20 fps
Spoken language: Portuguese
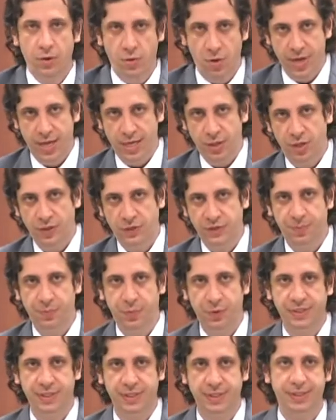Qual é a nossa
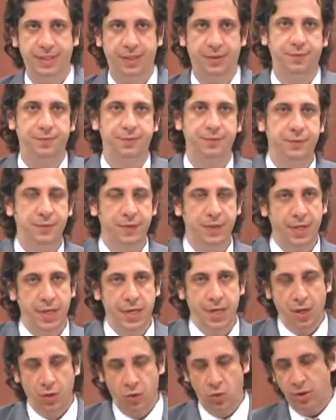posição?
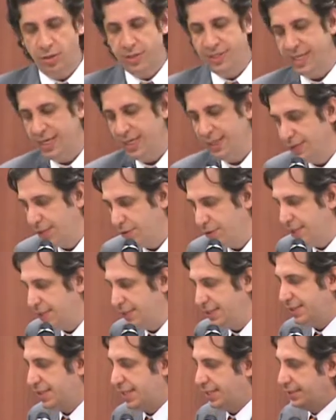com a alteração
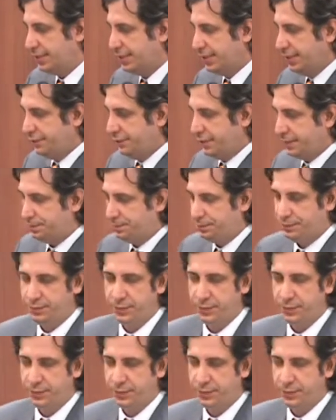legislativa